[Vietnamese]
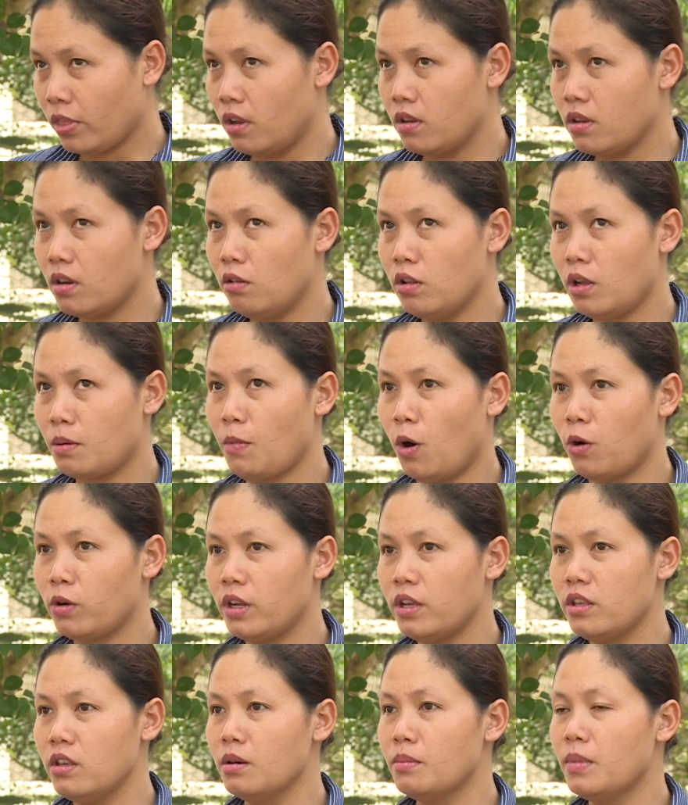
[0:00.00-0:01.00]
Thì câu lạc bộ
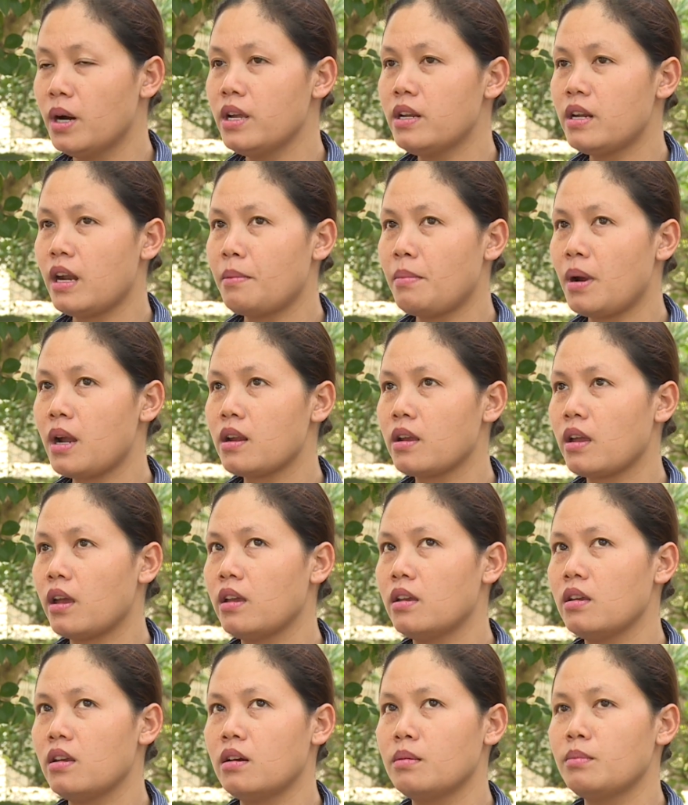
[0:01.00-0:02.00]
này vừa mới ra mắt
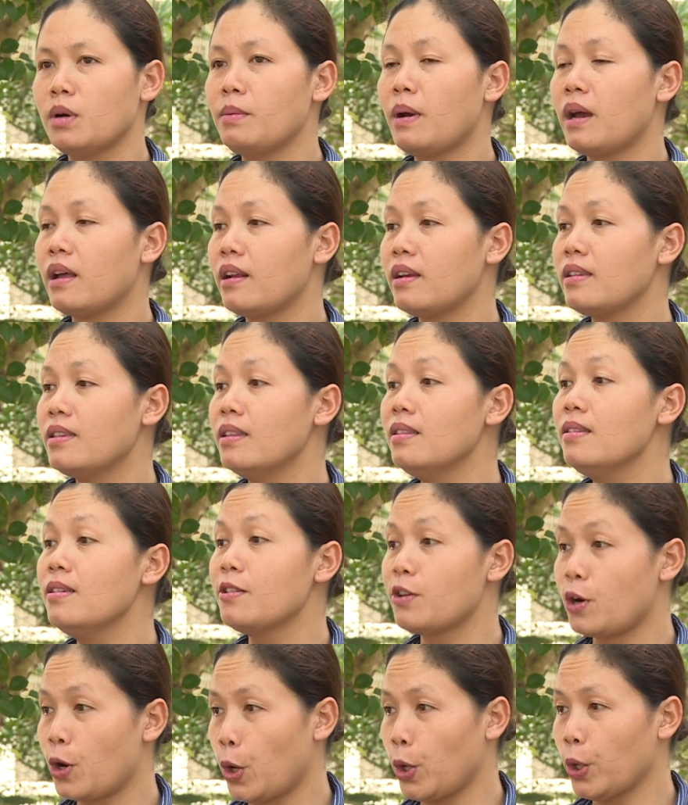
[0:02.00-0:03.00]
ngày 13 tháng 9
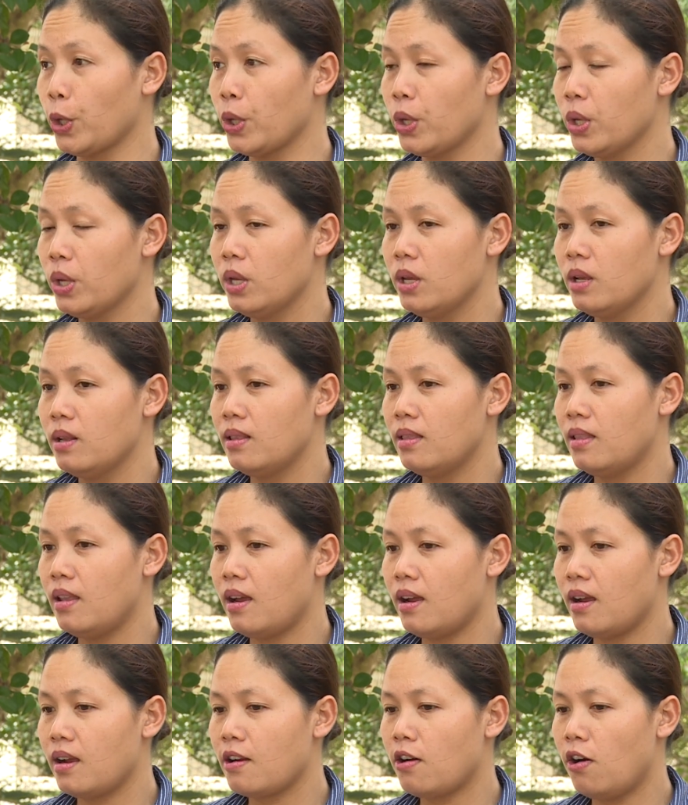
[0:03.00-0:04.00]
vừa rồi
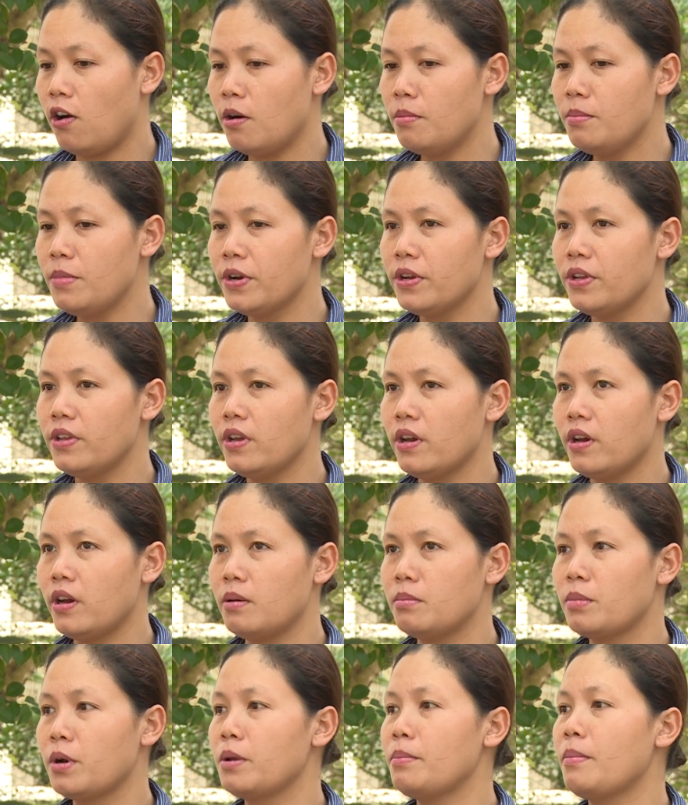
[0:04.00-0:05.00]
là có
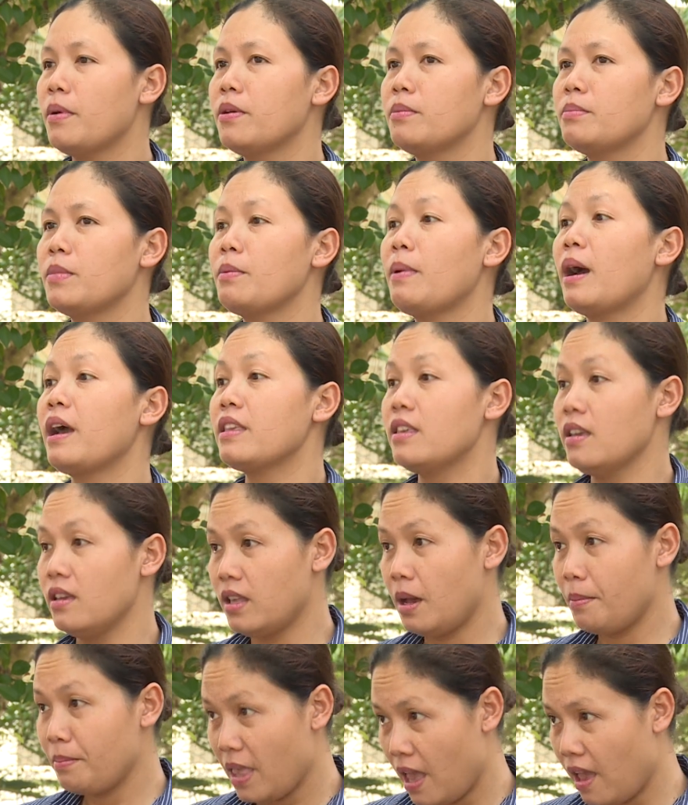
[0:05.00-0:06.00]
13
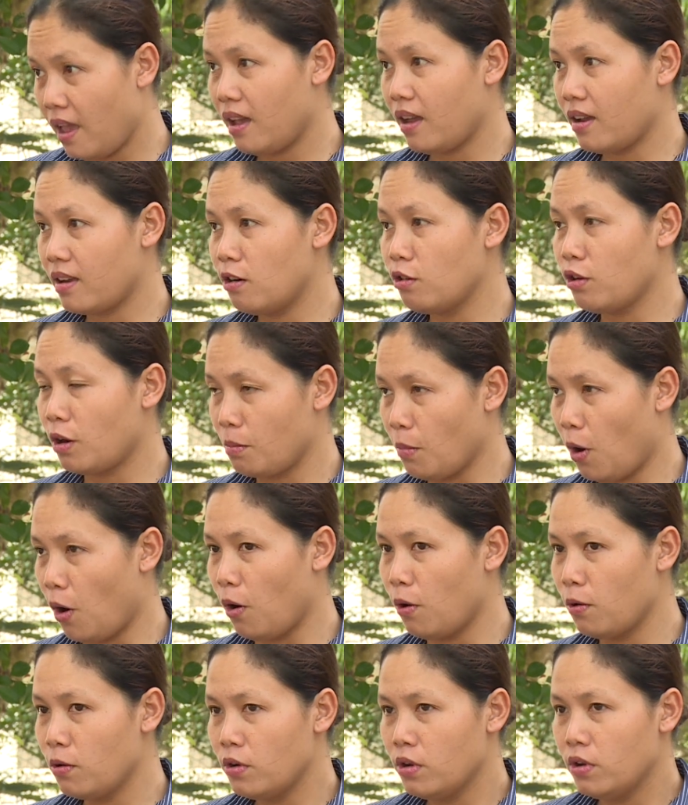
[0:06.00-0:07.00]
chị tham gia câu lạc
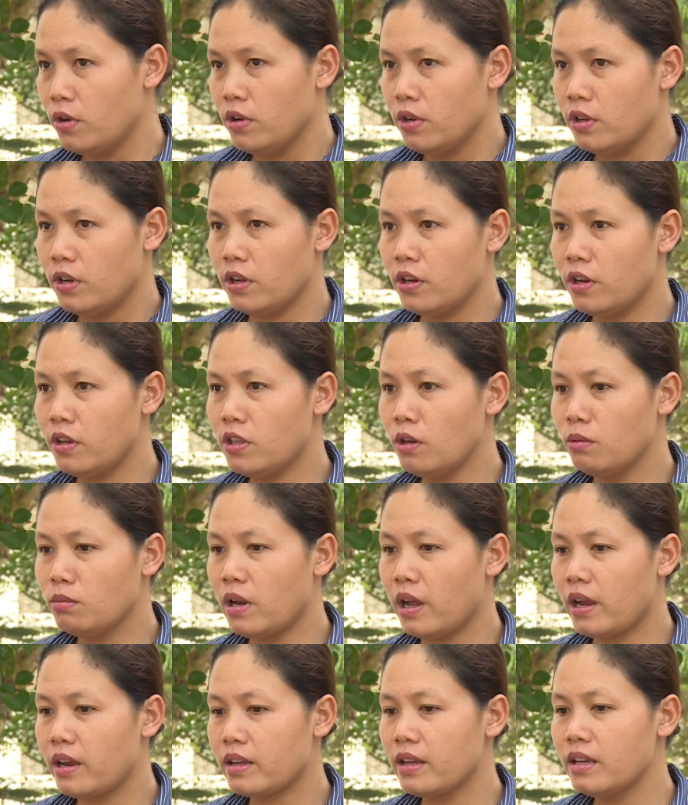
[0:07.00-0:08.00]
bộ. Thì nói
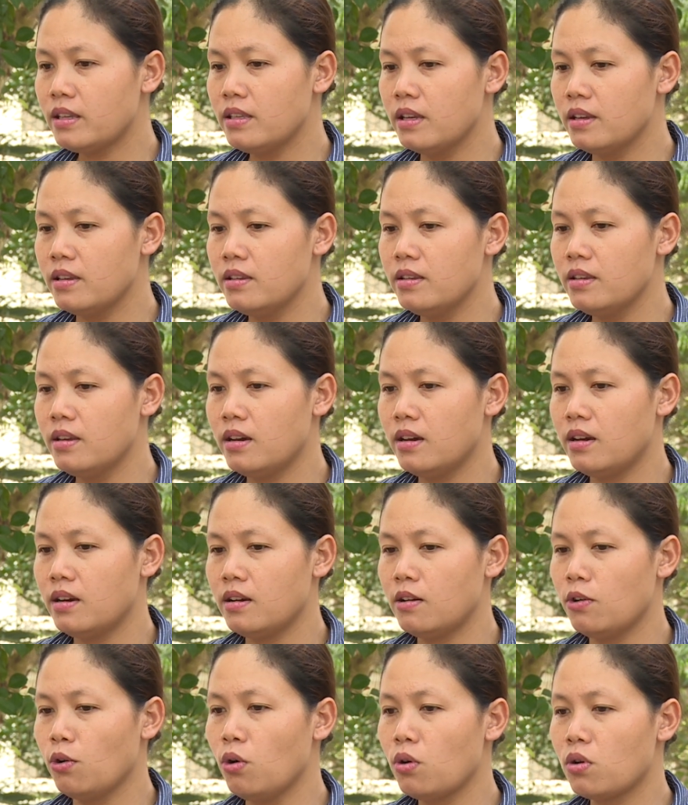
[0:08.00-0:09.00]
chung là các chị
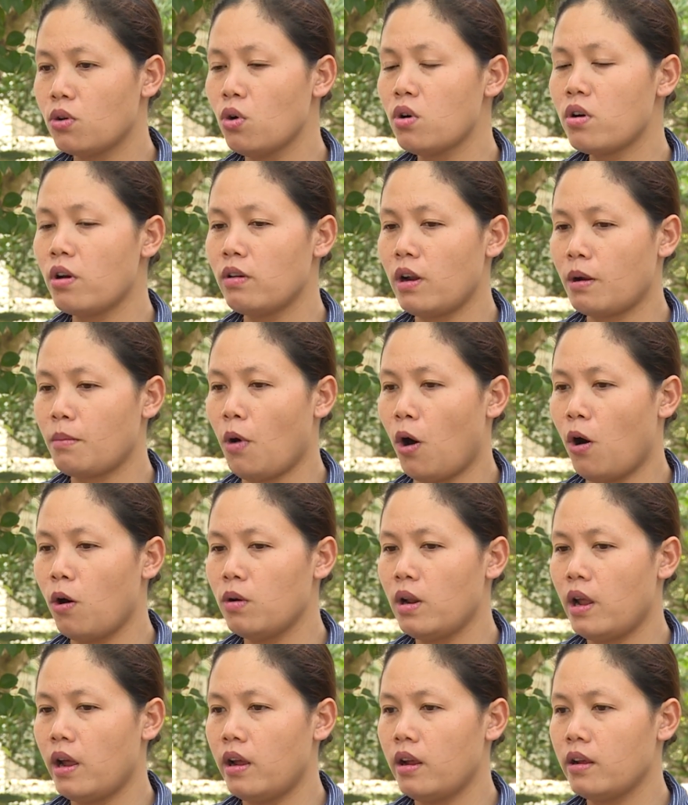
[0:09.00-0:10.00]
của câu lạc
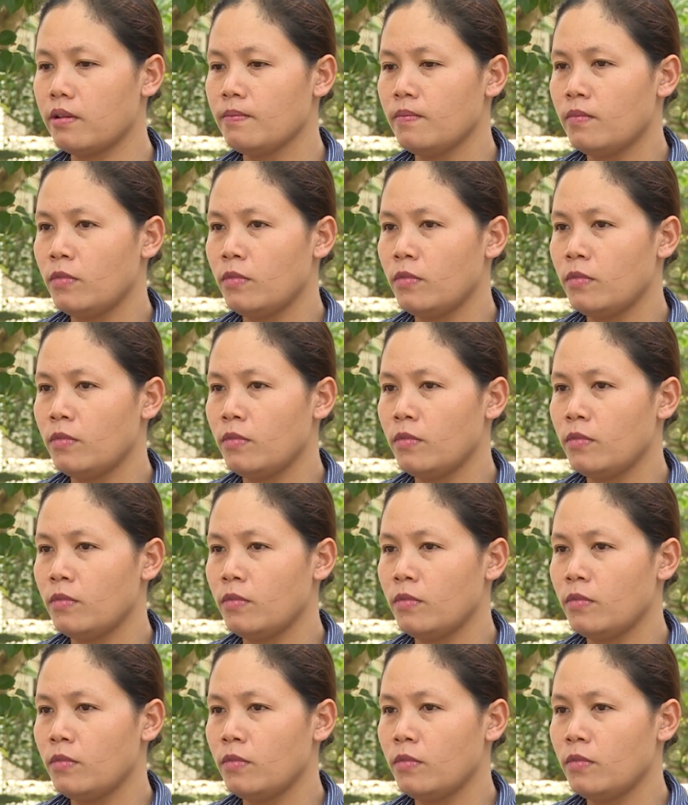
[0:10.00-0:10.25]
bộ là